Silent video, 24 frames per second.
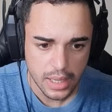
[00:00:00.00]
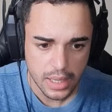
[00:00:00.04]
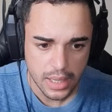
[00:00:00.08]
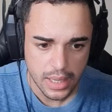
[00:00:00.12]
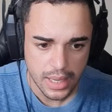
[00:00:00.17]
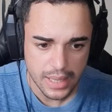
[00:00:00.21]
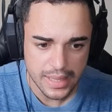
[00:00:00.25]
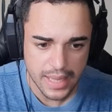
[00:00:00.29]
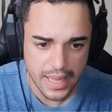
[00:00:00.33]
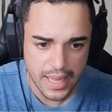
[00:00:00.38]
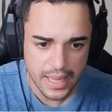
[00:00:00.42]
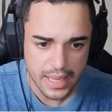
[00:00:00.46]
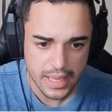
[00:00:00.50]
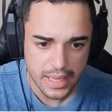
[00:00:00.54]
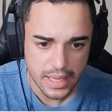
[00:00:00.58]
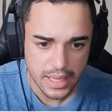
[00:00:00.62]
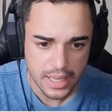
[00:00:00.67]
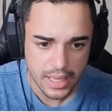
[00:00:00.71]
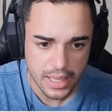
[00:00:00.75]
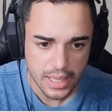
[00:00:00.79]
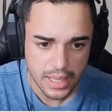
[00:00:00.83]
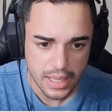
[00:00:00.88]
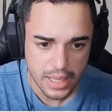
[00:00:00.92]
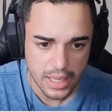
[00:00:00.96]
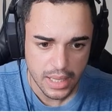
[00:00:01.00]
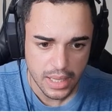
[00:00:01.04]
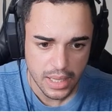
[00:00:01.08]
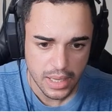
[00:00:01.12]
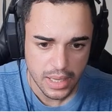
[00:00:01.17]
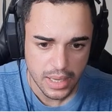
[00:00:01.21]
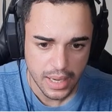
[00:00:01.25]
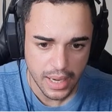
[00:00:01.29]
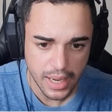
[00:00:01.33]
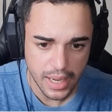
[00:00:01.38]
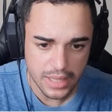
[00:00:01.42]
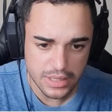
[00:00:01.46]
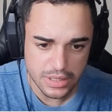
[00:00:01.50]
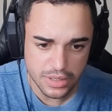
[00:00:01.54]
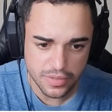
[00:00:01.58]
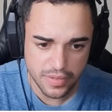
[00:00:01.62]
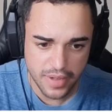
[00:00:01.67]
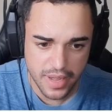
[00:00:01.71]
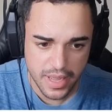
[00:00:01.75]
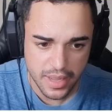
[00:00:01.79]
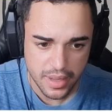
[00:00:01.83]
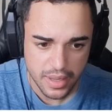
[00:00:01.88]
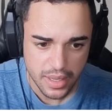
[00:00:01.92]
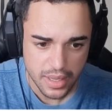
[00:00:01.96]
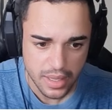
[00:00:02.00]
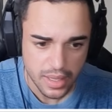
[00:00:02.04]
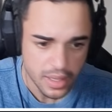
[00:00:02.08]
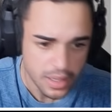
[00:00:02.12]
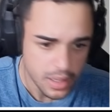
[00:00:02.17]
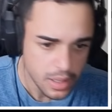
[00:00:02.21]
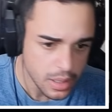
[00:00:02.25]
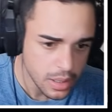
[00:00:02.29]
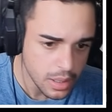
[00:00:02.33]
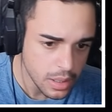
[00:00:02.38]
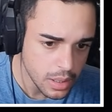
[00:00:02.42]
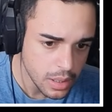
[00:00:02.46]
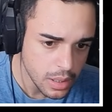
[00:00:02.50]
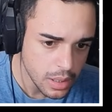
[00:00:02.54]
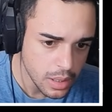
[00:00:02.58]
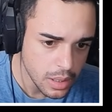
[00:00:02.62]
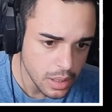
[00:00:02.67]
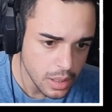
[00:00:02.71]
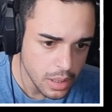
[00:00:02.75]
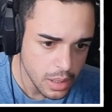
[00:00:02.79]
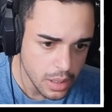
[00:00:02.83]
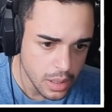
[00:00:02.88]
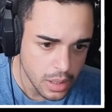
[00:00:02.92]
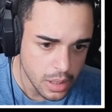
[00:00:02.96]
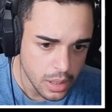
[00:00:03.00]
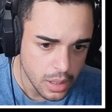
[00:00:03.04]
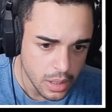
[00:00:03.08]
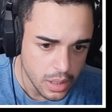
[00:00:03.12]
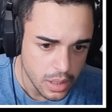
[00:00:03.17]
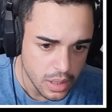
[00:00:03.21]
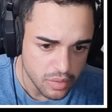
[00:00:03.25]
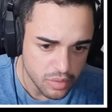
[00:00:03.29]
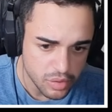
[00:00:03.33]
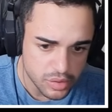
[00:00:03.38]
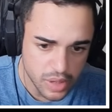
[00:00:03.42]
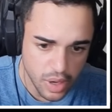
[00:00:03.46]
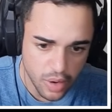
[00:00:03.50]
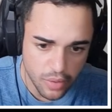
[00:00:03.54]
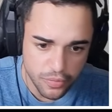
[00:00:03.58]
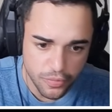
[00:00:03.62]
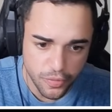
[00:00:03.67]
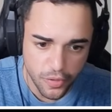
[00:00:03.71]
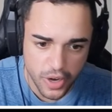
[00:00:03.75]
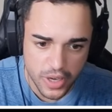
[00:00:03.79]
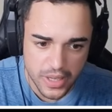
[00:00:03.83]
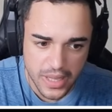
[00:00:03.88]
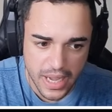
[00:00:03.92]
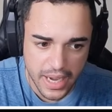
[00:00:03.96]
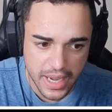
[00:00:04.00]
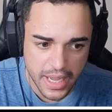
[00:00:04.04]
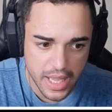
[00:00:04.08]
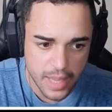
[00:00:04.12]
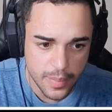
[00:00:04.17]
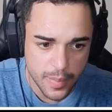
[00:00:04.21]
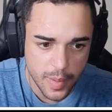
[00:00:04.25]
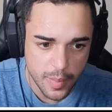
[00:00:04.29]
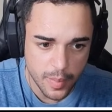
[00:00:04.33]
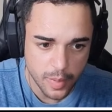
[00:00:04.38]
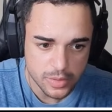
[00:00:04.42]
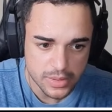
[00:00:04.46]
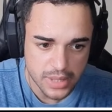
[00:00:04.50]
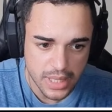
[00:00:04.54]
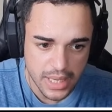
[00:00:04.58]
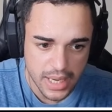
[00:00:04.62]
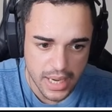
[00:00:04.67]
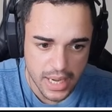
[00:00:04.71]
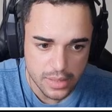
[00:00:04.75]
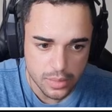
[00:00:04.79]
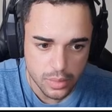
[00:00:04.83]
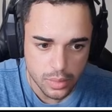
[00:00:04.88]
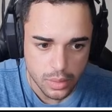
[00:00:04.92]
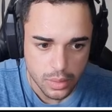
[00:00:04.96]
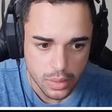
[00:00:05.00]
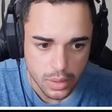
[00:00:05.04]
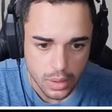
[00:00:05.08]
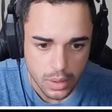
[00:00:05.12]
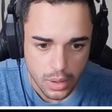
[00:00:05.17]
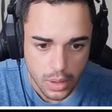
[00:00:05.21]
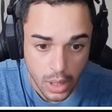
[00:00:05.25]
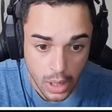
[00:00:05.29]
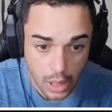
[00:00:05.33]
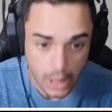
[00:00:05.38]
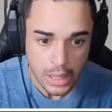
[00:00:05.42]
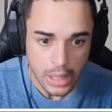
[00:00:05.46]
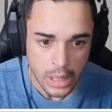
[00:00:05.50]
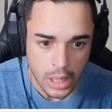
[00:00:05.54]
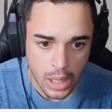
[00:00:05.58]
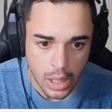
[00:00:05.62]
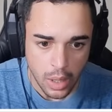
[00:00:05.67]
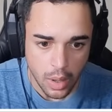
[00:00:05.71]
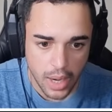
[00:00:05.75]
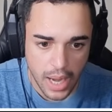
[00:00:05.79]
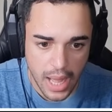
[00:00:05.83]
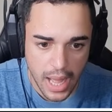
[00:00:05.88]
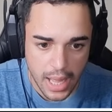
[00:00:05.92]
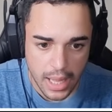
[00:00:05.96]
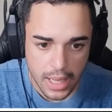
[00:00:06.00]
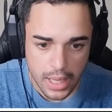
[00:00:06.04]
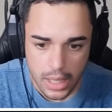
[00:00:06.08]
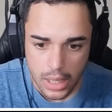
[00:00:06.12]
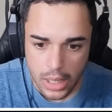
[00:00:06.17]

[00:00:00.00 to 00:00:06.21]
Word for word: Cadê? Que é isso, velho? Vou dar um fora daqui, meu irmão, tá ligado? Olá!